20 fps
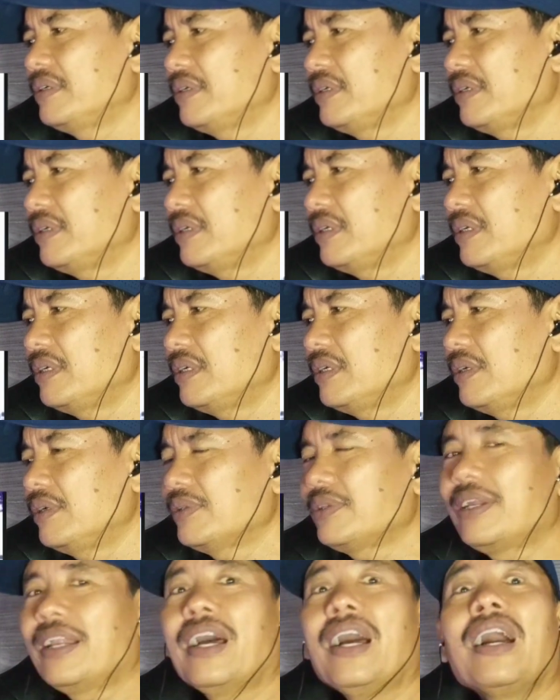Hanya
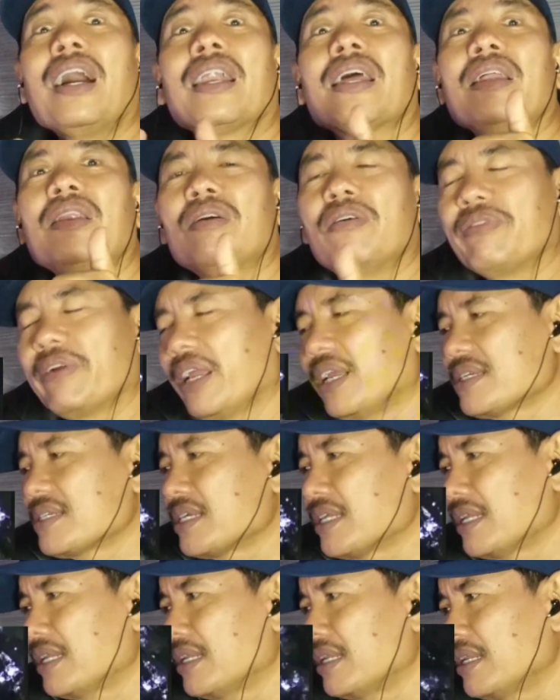dapat tengah
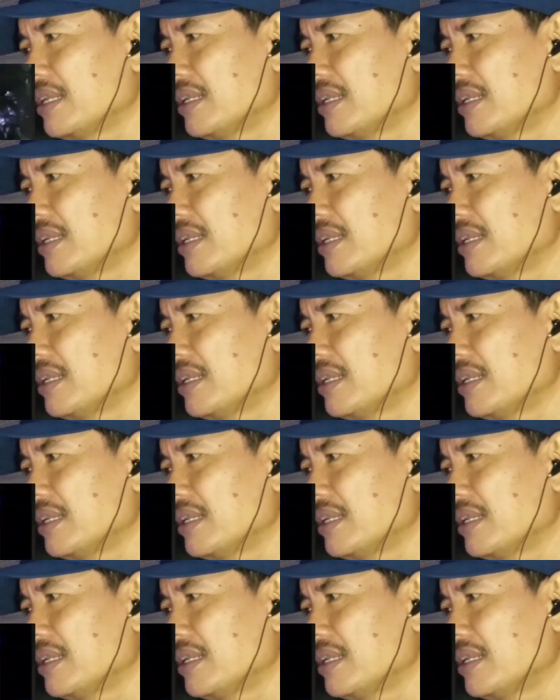renovation.